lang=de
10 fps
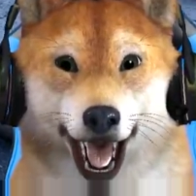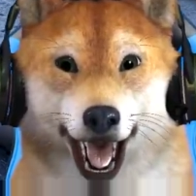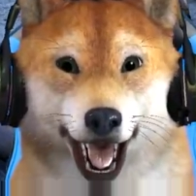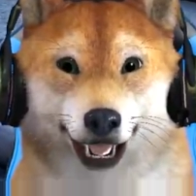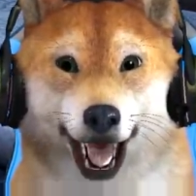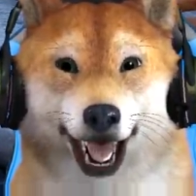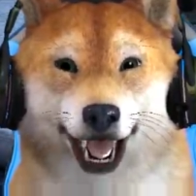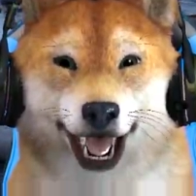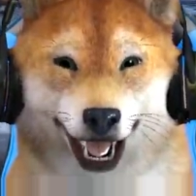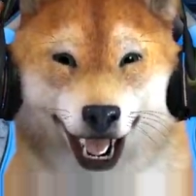
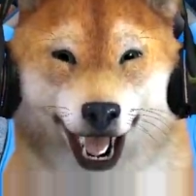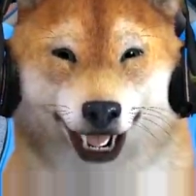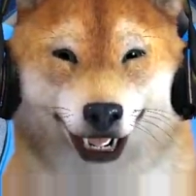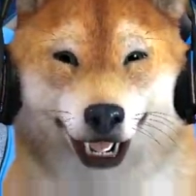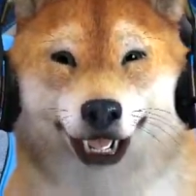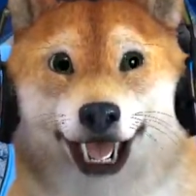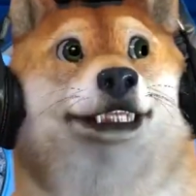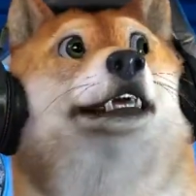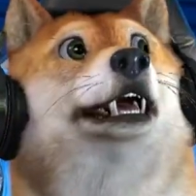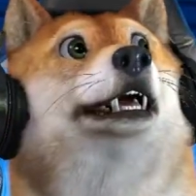Mordeki heißt er. Der hat die
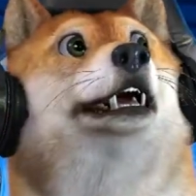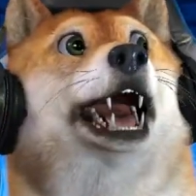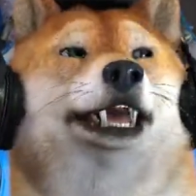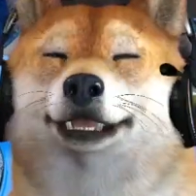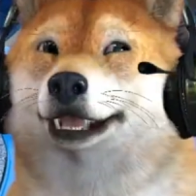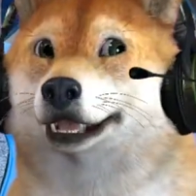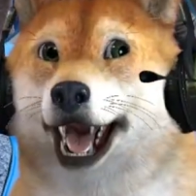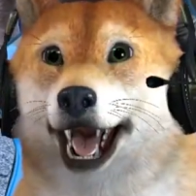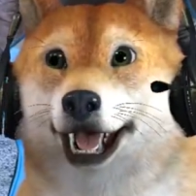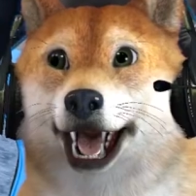Mod gemacht, ne? Oh,
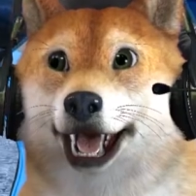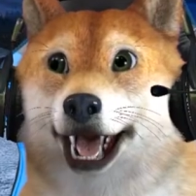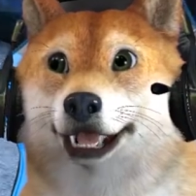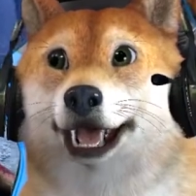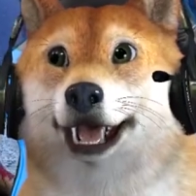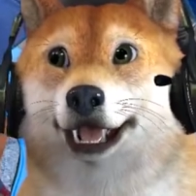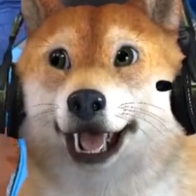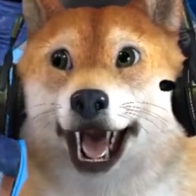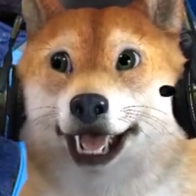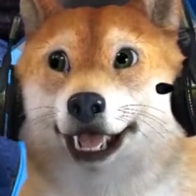also danke dafür. Da
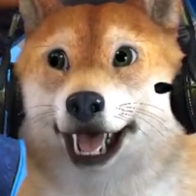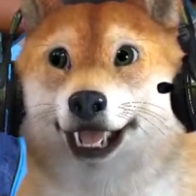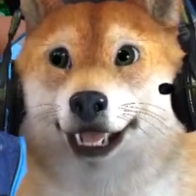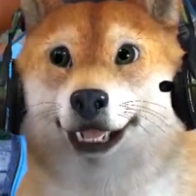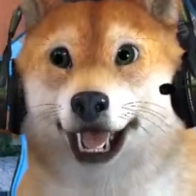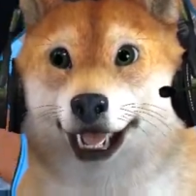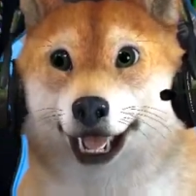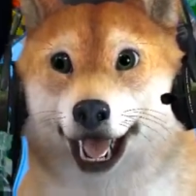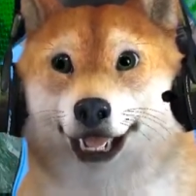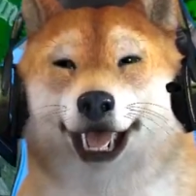gibt es auch wieder
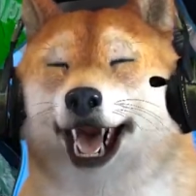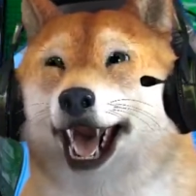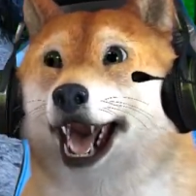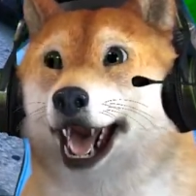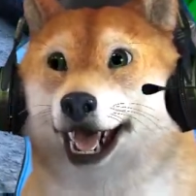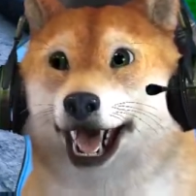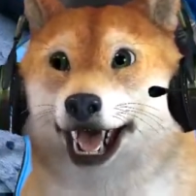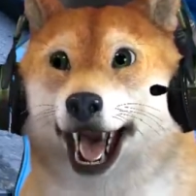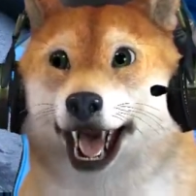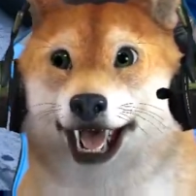bekommen. Und äh,
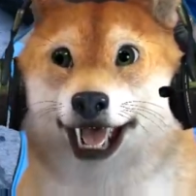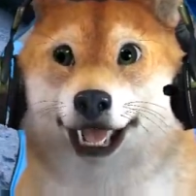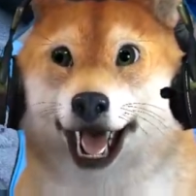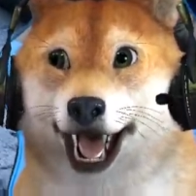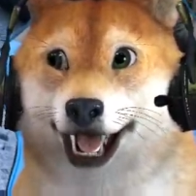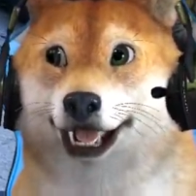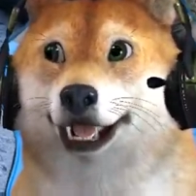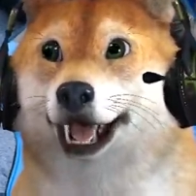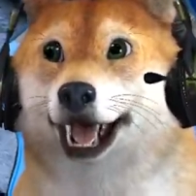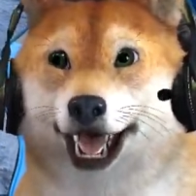ja, ich habe mir da so einen
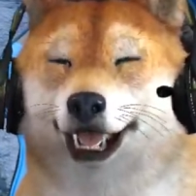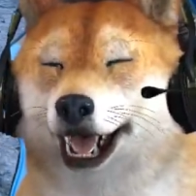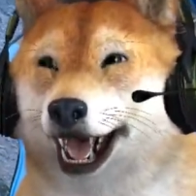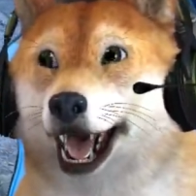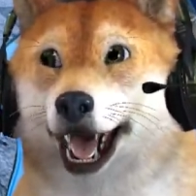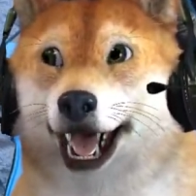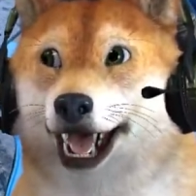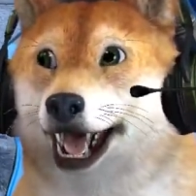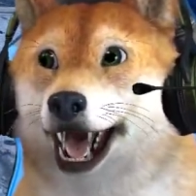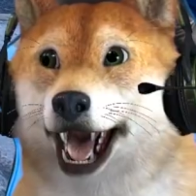schönen Bus geholt,
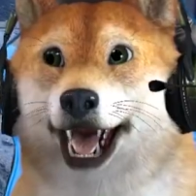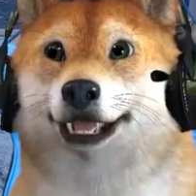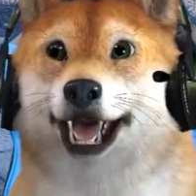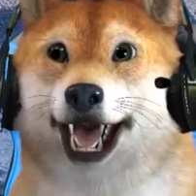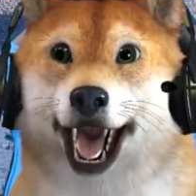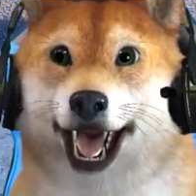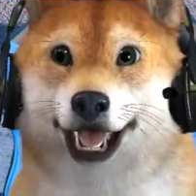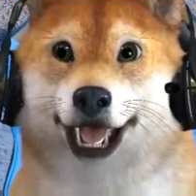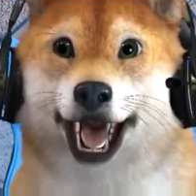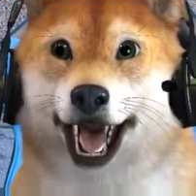äh, wie der halt in
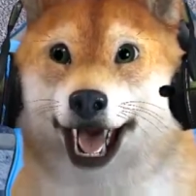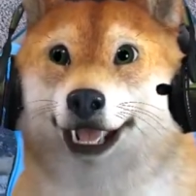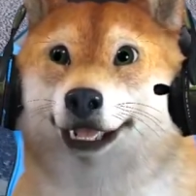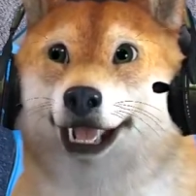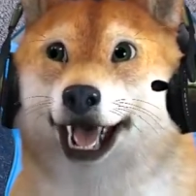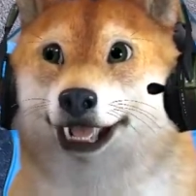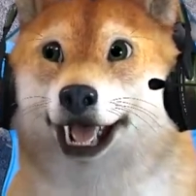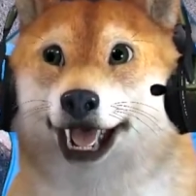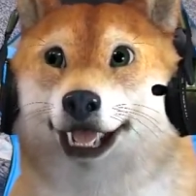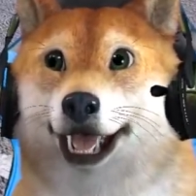LA rumfährt. Und da
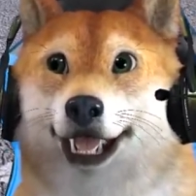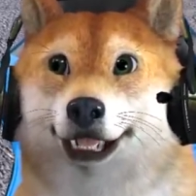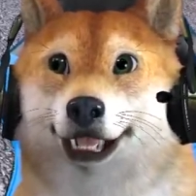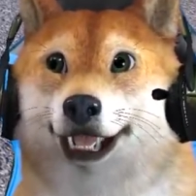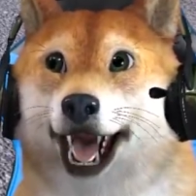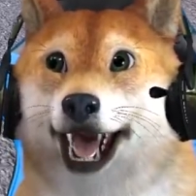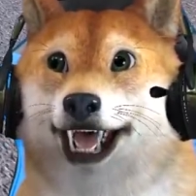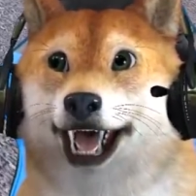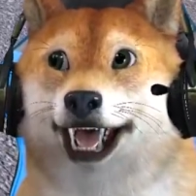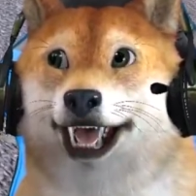werden wir heute auf jeden Fall
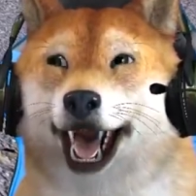einsteigen.